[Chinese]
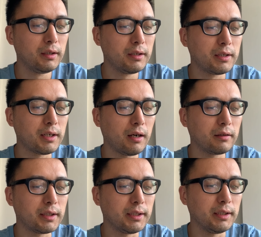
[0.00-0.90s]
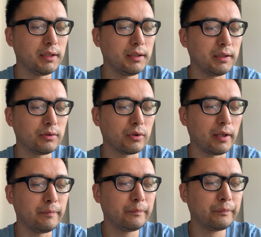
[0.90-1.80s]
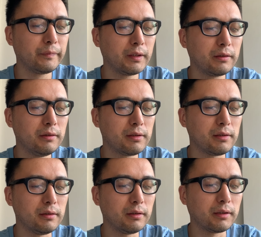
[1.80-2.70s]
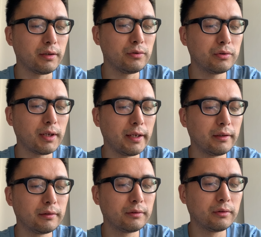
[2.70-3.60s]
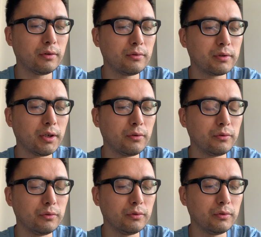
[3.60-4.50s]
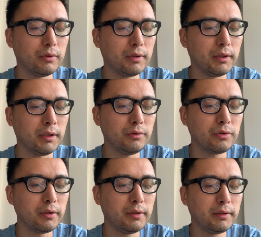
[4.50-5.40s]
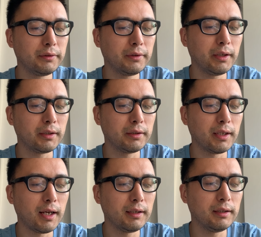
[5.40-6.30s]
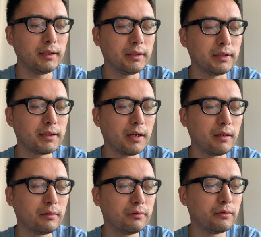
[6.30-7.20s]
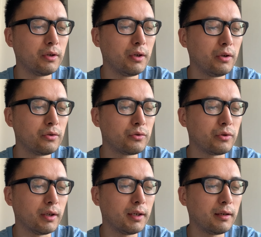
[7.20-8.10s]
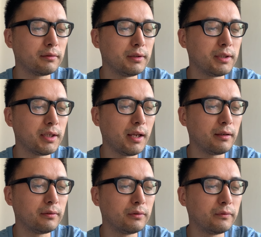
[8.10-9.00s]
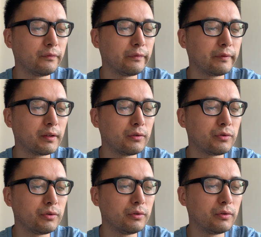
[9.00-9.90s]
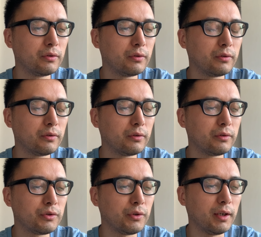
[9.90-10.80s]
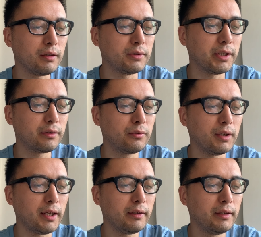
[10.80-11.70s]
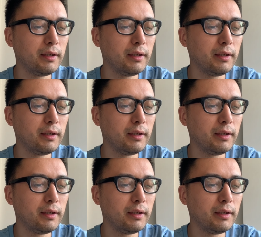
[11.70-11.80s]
十二题已全。各自腾出来，都交于迎春，另拿了一张雪浪签，雪雪浪签过来，